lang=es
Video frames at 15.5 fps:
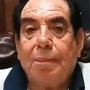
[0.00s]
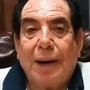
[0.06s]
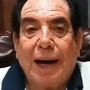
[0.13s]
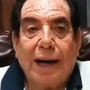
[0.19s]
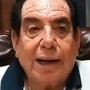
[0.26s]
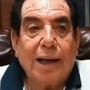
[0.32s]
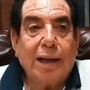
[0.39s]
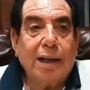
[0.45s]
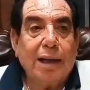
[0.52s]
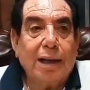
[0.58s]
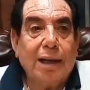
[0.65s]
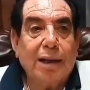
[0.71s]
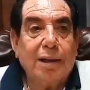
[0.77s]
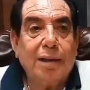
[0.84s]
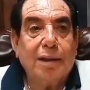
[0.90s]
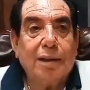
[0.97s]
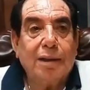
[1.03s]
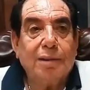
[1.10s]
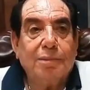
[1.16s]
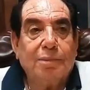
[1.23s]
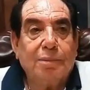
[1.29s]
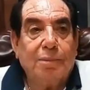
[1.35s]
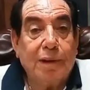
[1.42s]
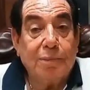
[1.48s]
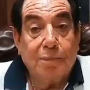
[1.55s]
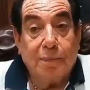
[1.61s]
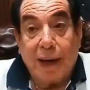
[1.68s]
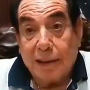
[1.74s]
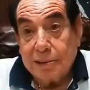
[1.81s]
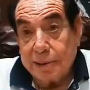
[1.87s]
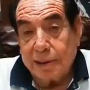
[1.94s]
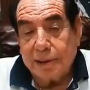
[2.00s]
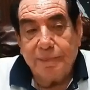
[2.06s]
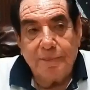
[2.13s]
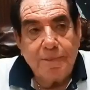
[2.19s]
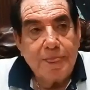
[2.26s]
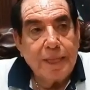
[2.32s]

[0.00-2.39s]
para en, base